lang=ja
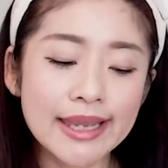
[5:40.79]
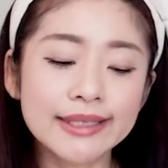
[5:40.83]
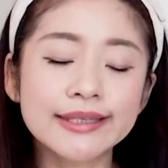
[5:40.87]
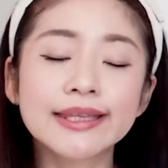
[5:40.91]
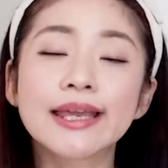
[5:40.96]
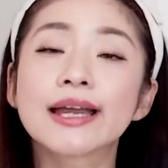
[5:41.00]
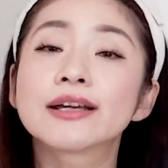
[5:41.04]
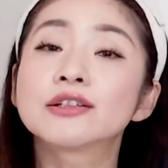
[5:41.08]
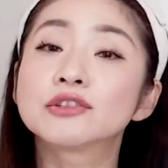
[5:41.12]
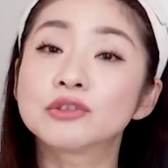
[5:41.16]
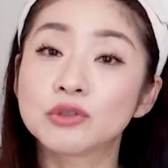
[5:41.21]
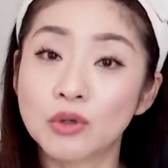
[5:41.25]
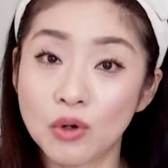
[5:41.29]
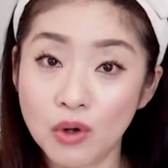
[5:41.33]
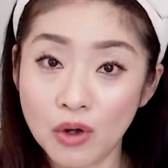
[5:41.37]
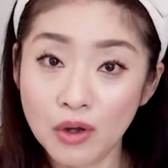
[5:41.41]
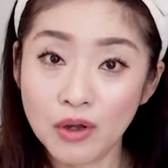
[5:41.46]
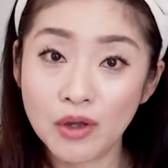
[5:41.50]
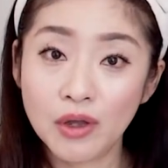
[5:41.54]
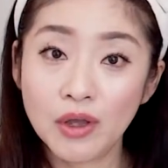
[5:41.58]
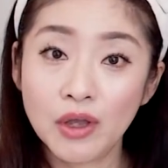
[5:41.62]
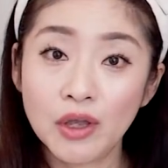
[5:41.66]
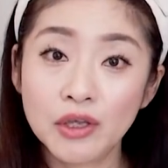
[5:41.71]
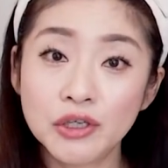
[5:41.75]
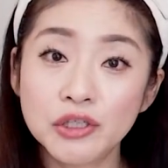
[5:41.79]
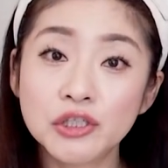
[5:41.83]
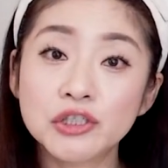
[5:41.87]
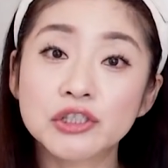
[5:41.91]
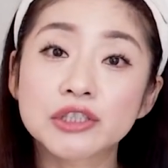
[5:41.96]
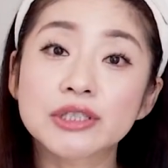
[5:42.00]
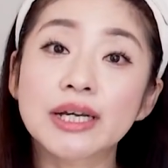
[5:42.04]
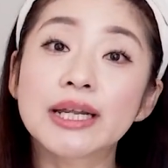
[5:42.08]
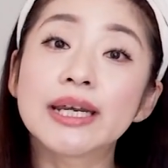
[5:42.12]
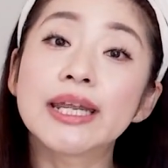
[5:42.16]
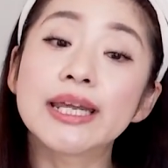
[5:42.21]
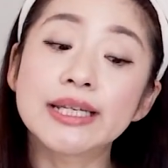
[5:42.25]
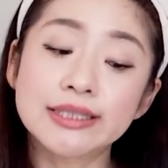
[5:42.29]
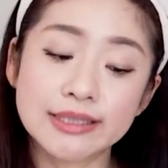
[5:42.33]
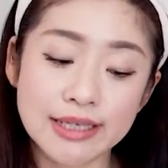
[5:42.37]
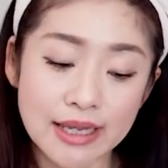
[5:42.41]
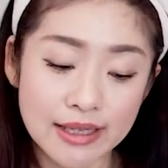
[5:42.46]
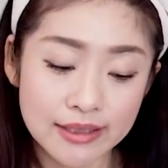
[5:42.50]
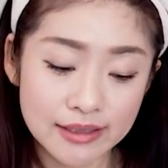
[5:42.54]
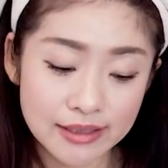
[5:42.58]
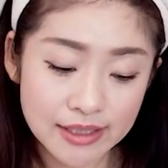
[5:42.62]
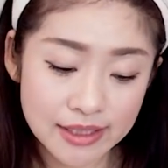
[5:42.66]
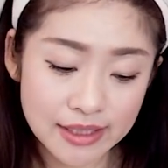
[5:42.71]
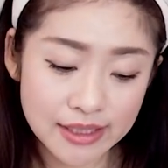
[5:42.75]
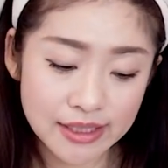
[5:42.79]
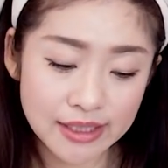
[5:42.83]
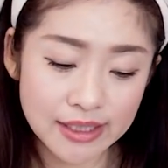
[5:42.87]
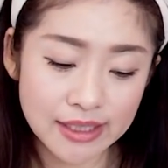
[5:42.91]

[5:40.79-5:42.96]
相手役のゆずかれいさんに、